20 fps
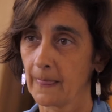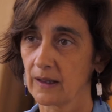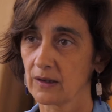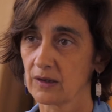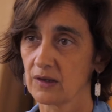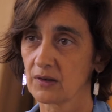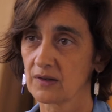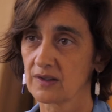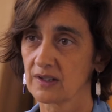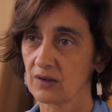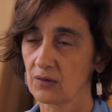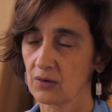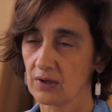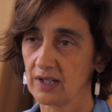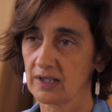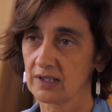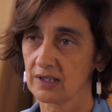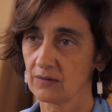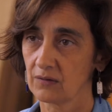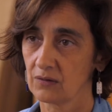dans ces
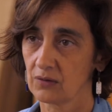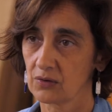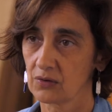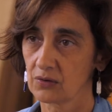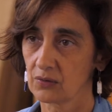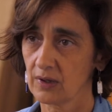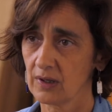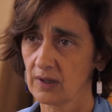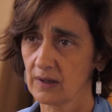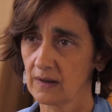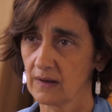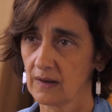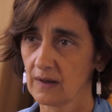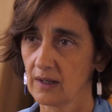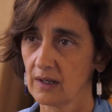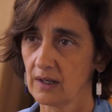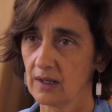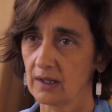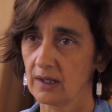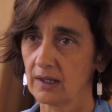collectifs de soins
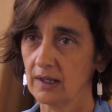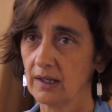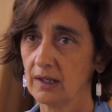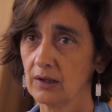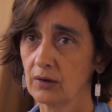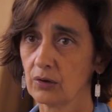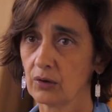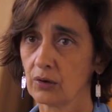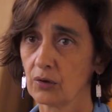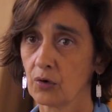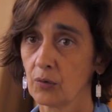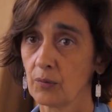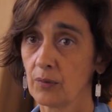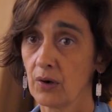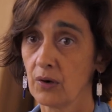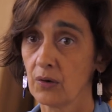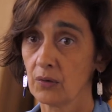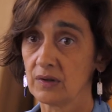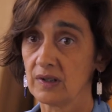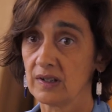et euh,
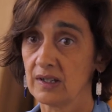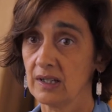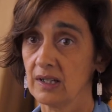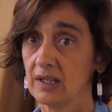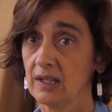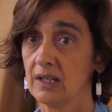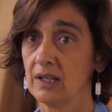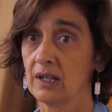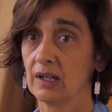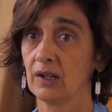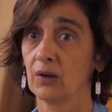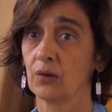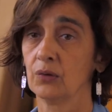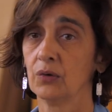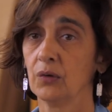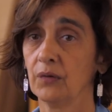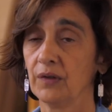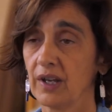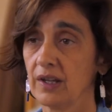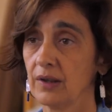comment aussi ils
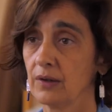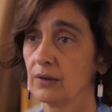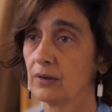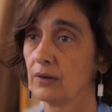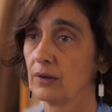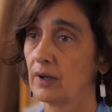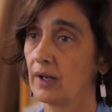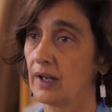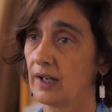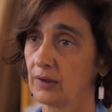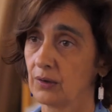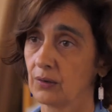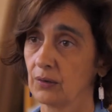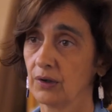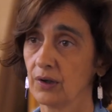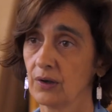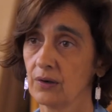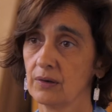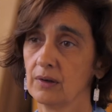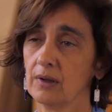redeviennent euh,
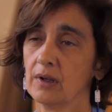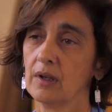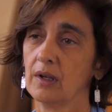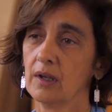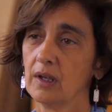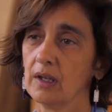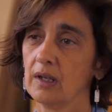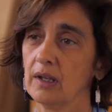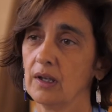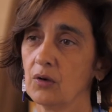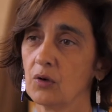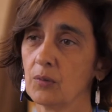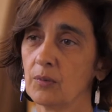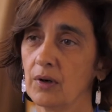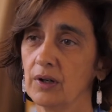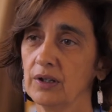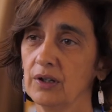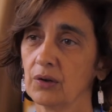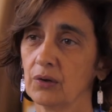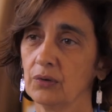accueillants et
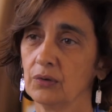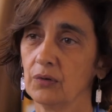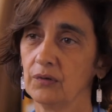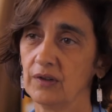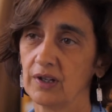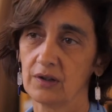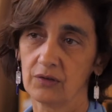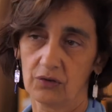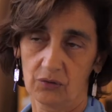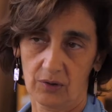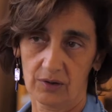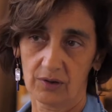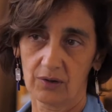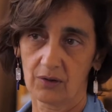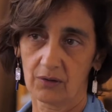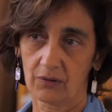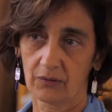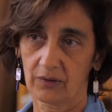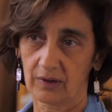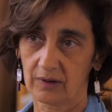comment ils redeviennent
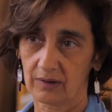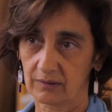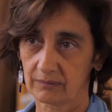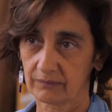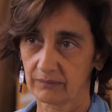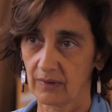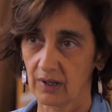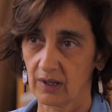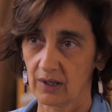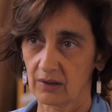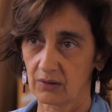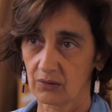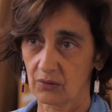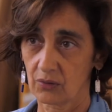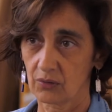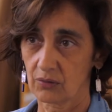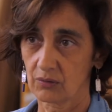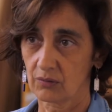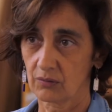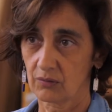soignants en fait.
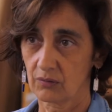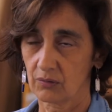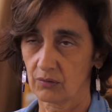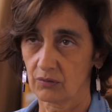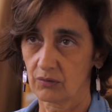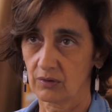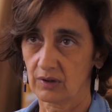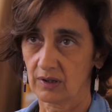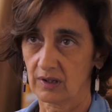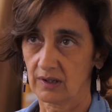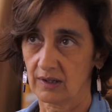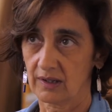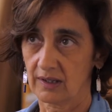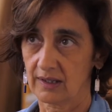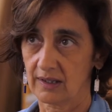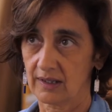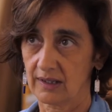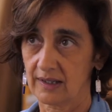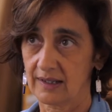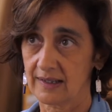Donc,
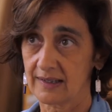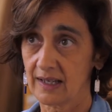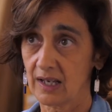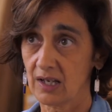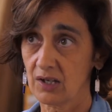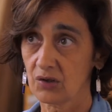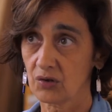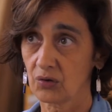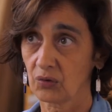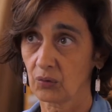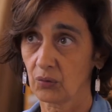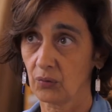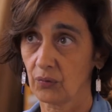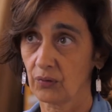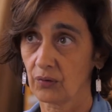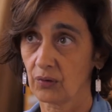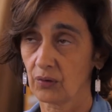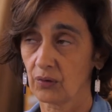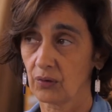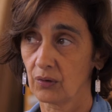et ça, je
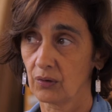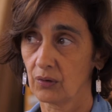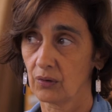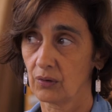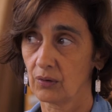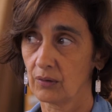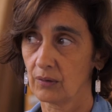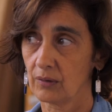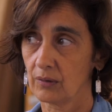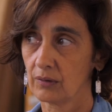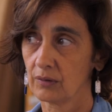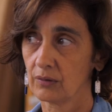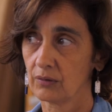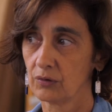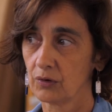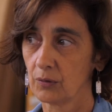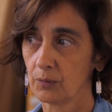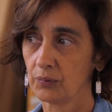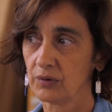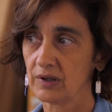trouve que
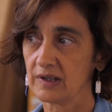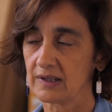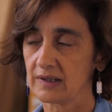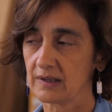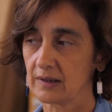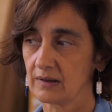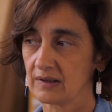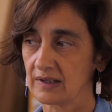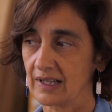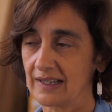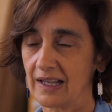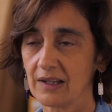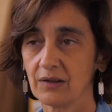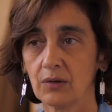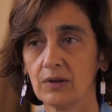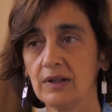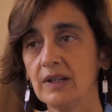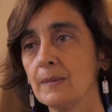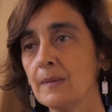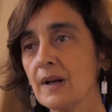depuis cet
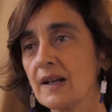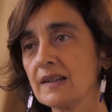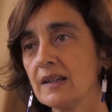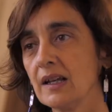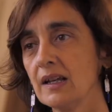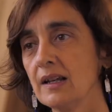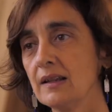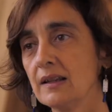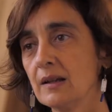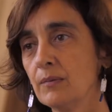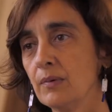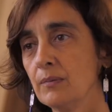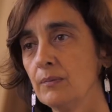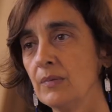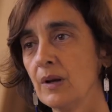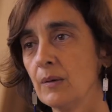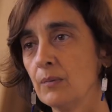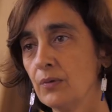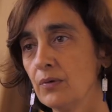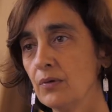atelier de Marseille était
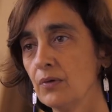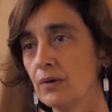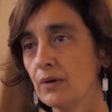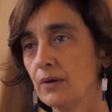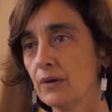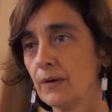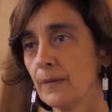bien plus